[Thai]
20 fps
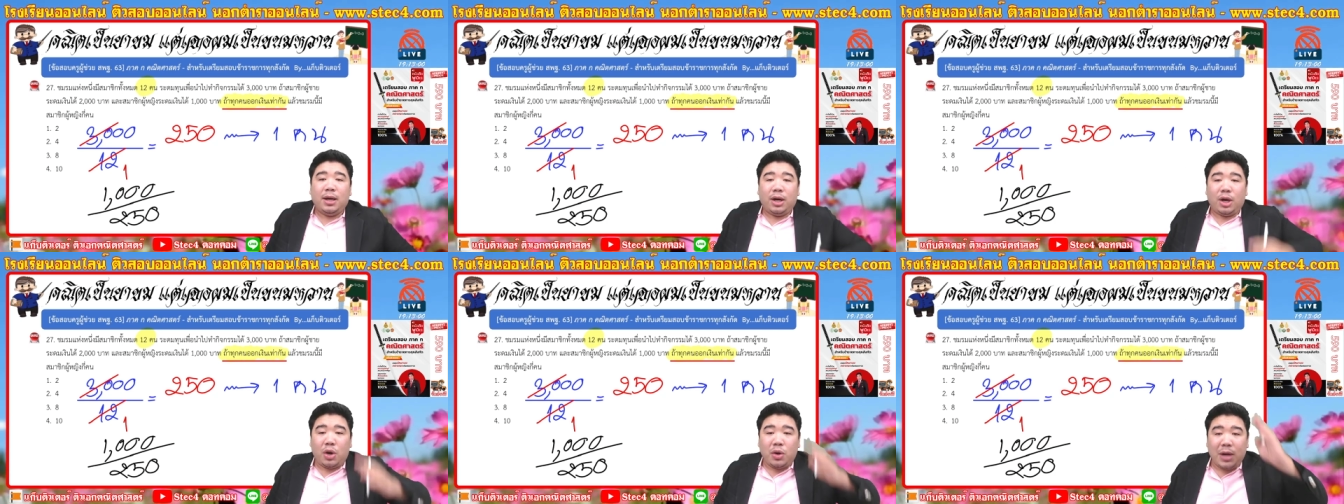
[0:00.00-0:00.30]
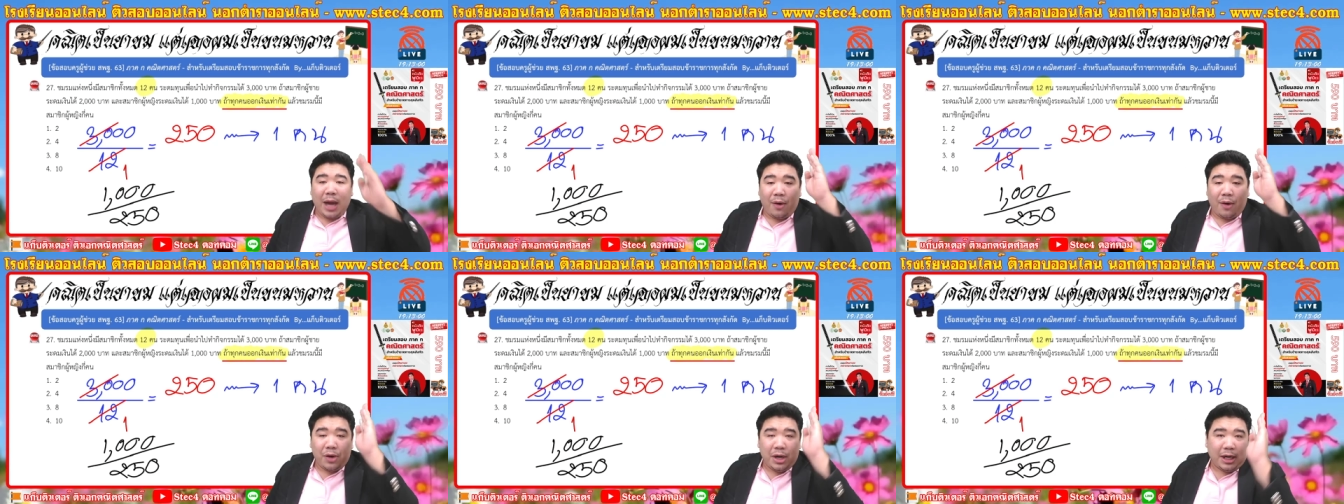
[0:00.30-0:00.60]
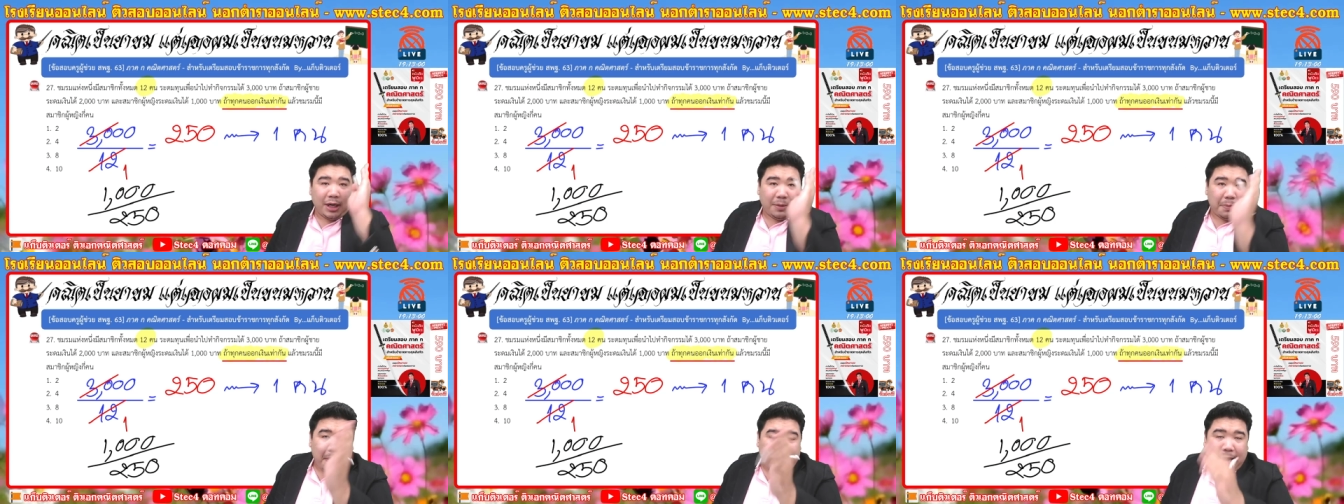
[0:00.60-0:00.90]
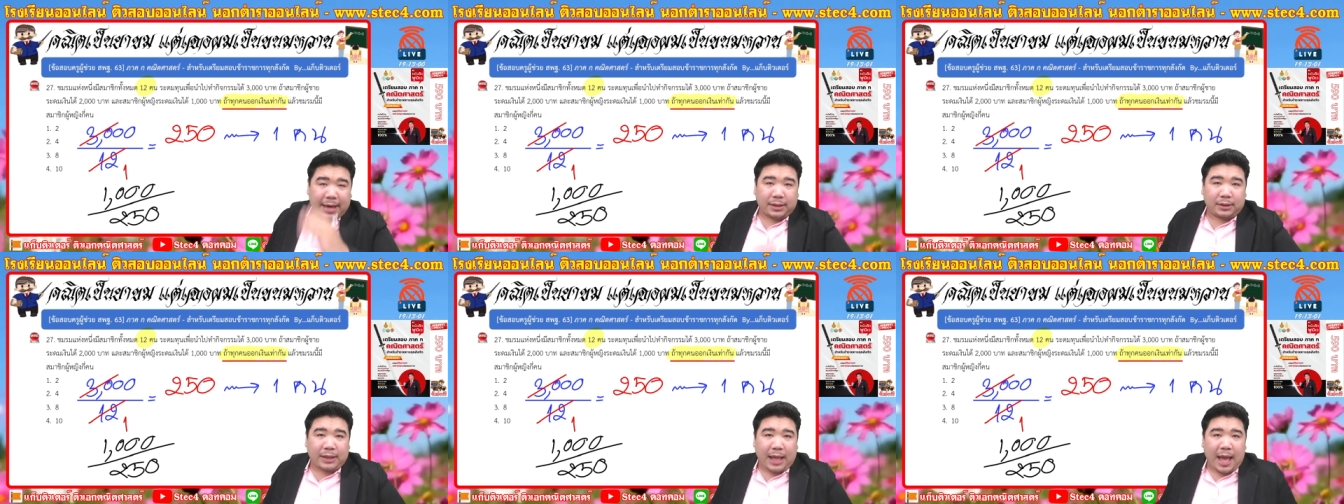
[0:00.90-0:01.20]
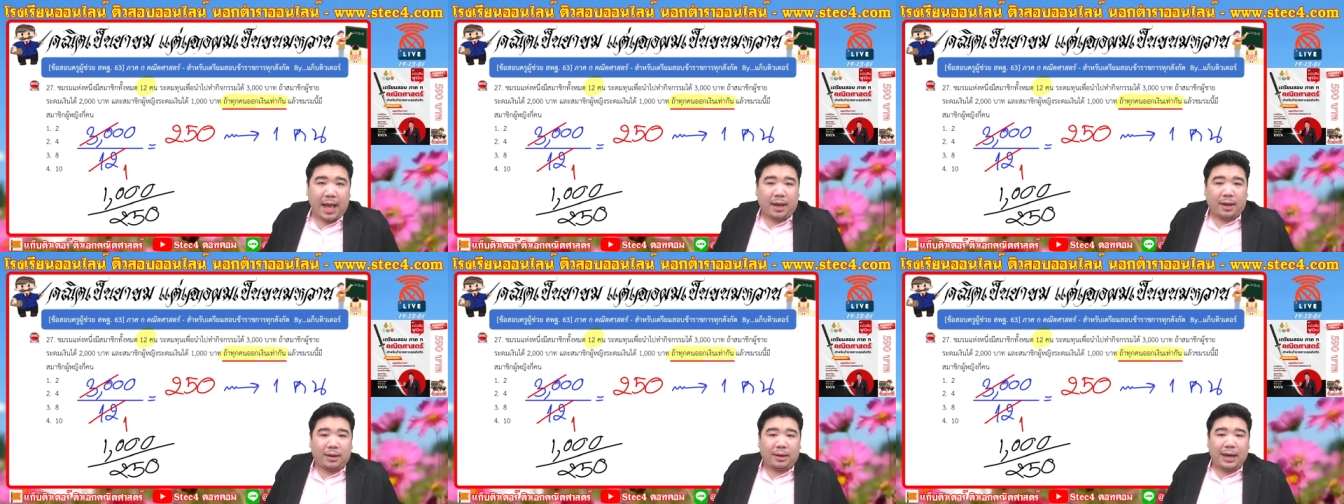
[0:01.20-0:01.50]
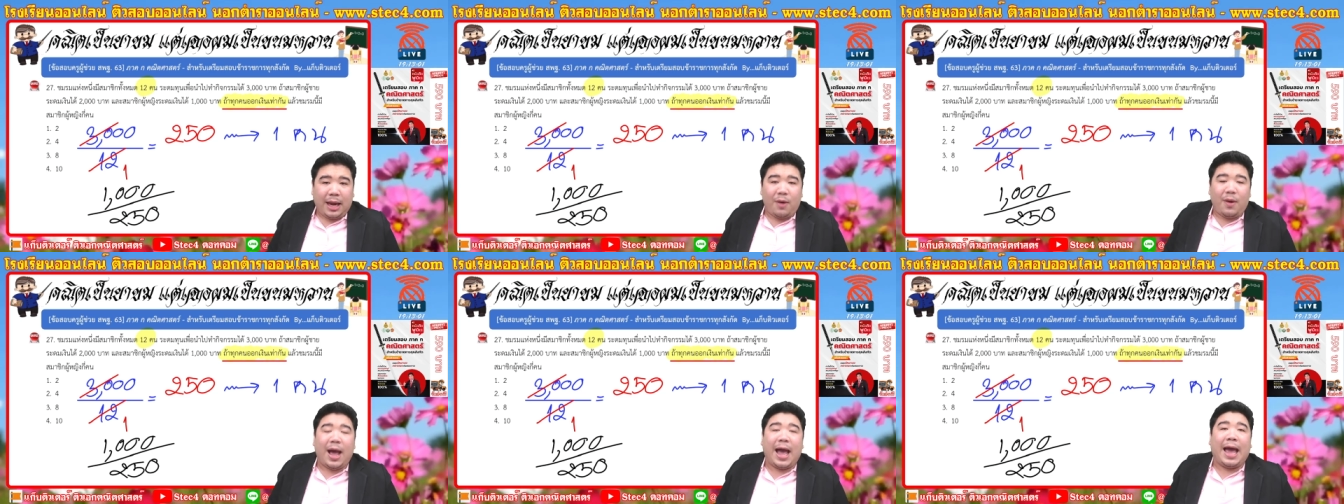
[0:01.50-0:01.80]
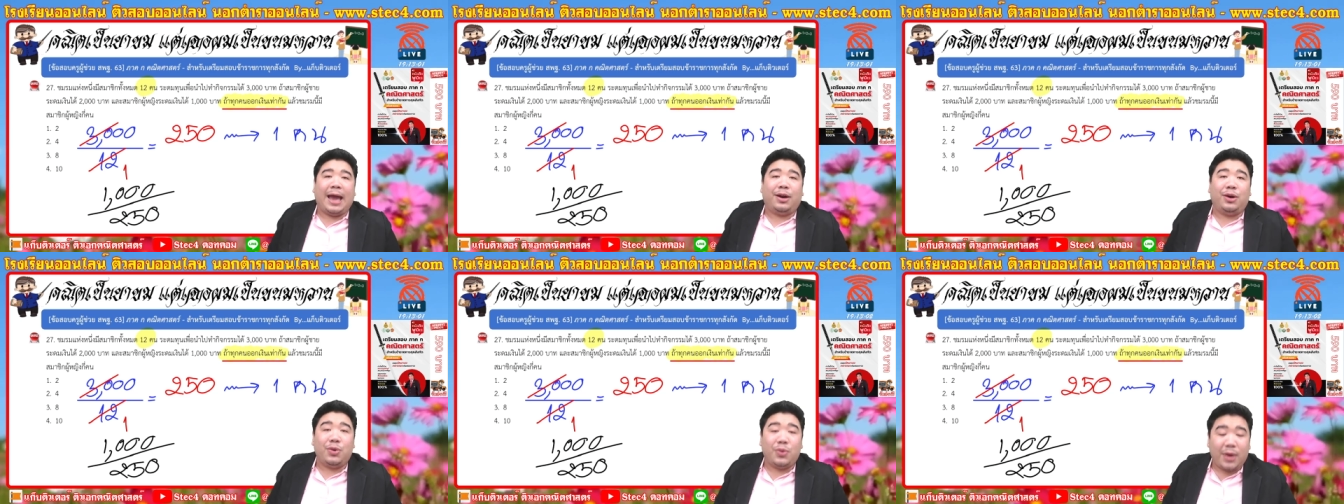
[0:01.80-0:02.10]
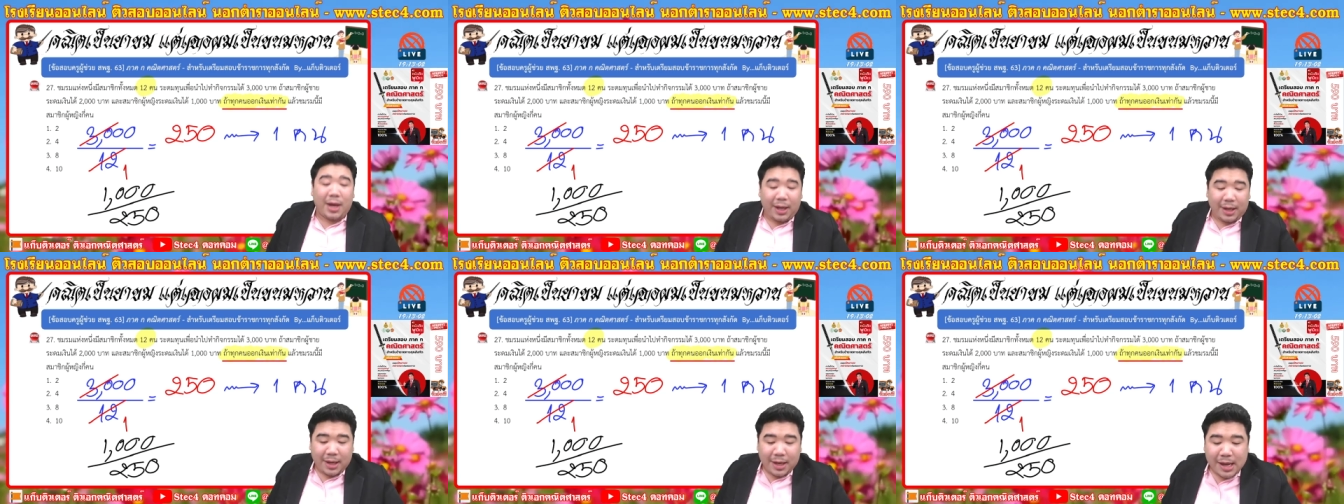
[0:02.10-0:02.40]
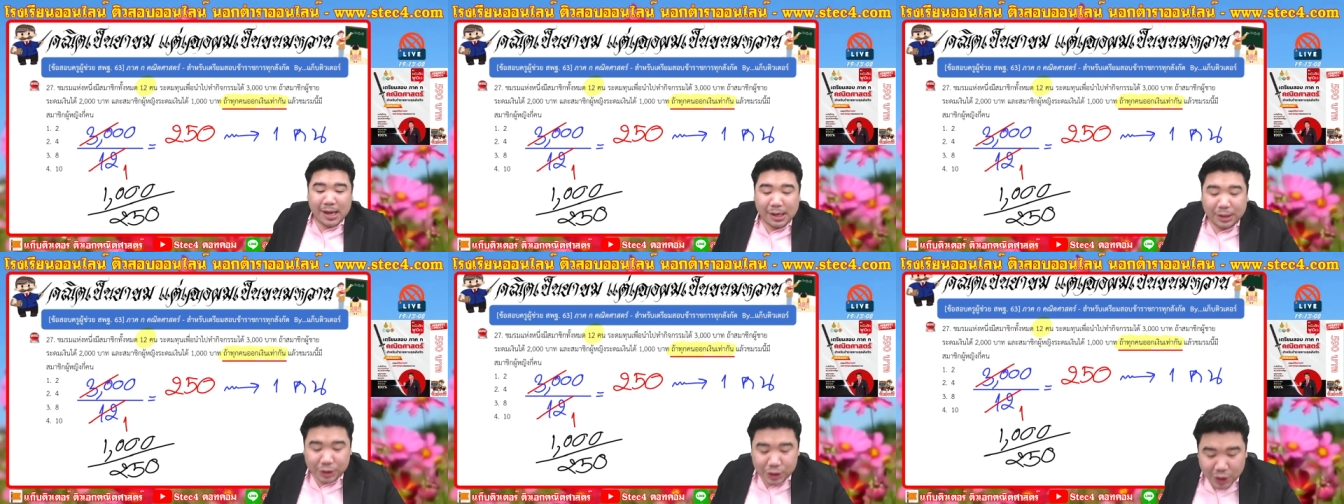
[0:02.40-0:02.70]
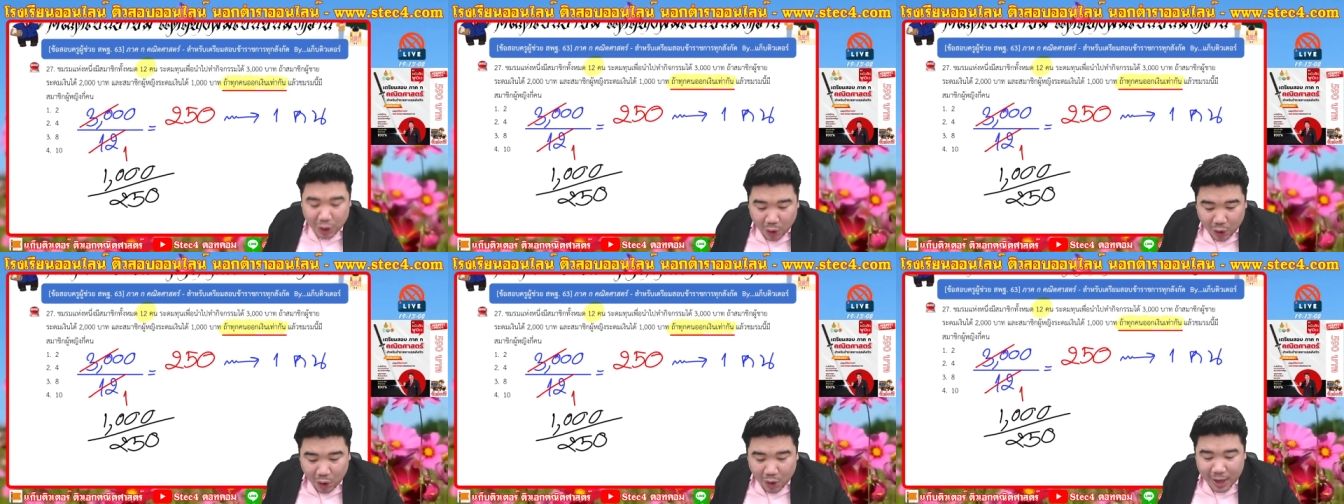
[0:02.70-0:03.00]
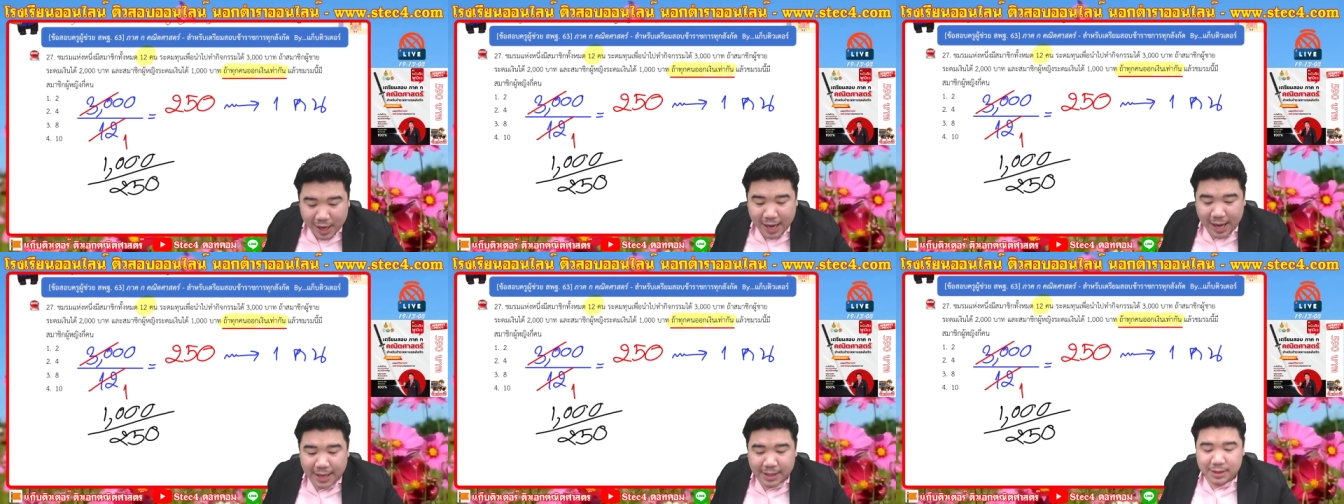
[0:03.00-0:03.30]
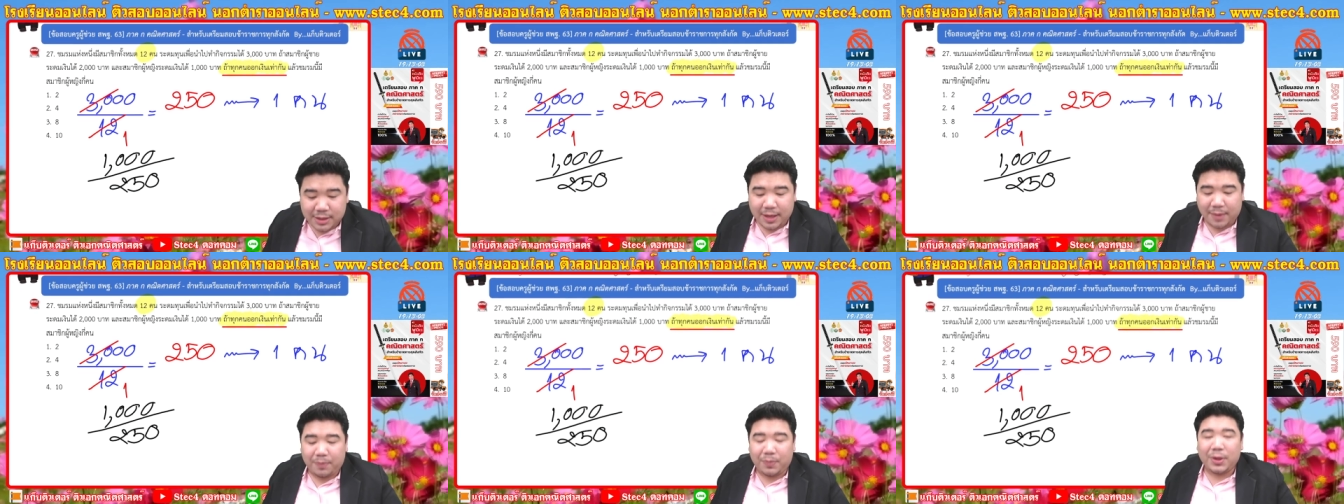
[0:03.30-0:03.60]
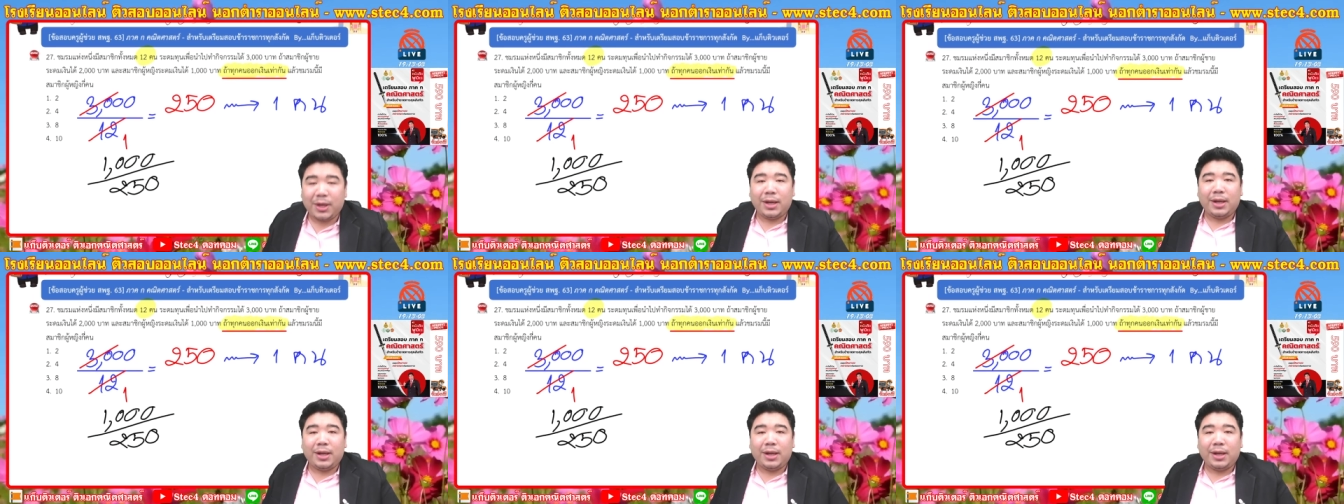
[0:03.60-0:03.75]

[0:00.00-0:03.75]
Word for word: น้องก็เอาหนึ่งพันตั้งแล้วหารด้วยสองร้อยห้าสิบ